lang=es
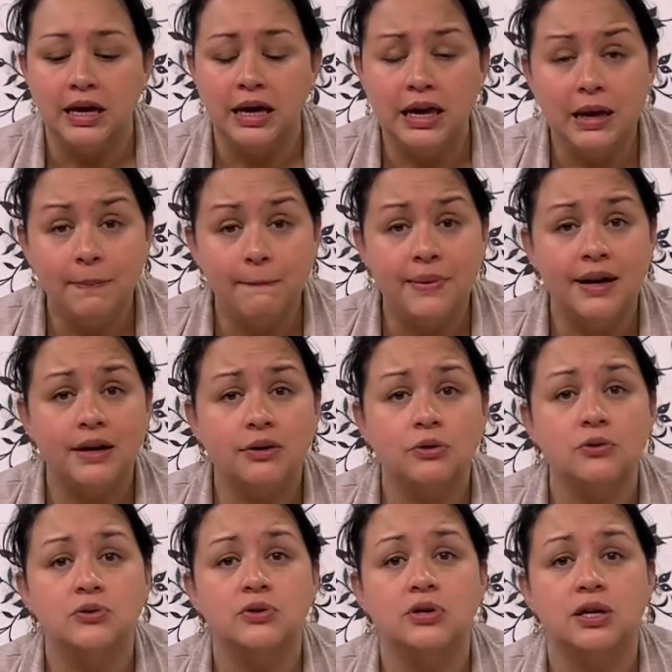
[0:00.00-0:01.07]
y para
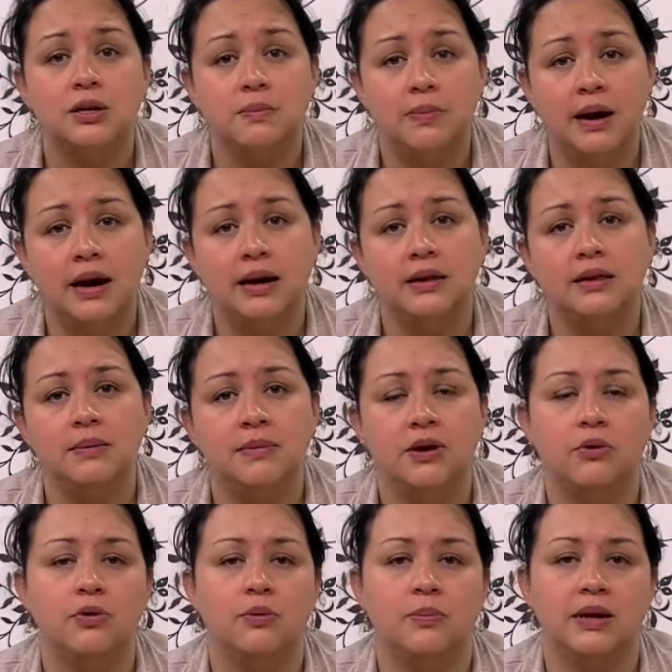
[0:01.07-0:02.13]
conservar de
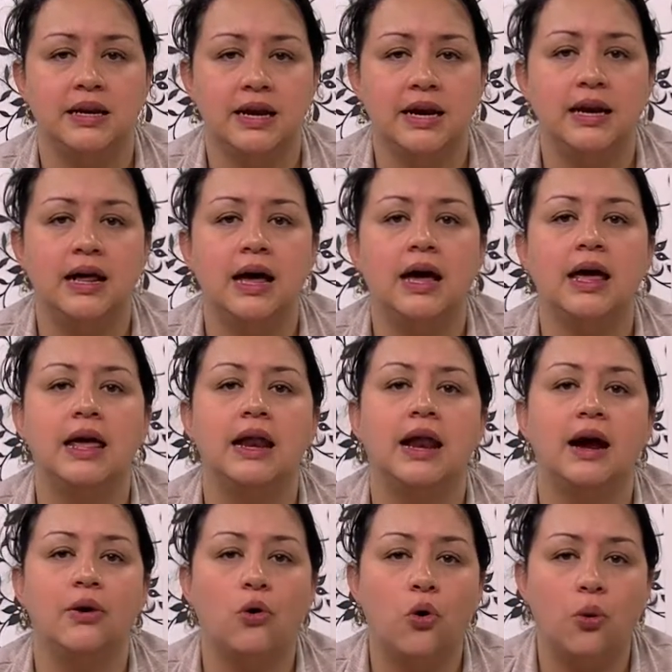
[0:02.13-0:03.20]
mejor manera el
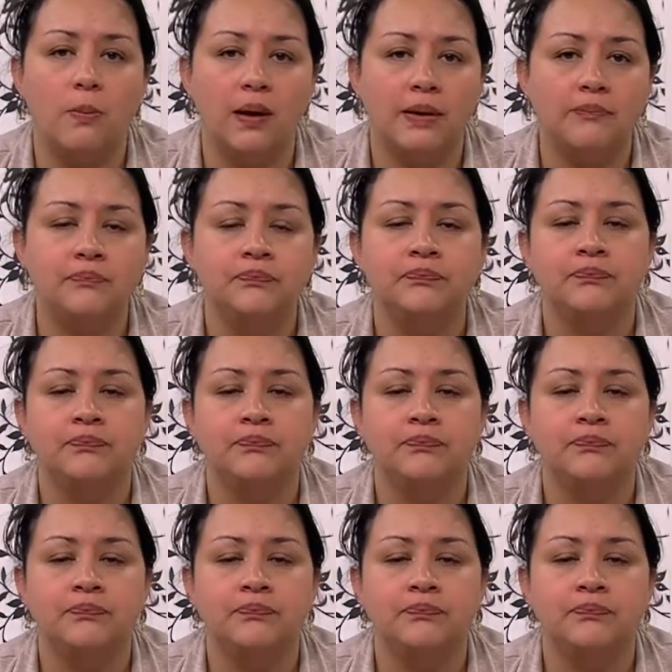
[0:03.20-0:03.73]
aroma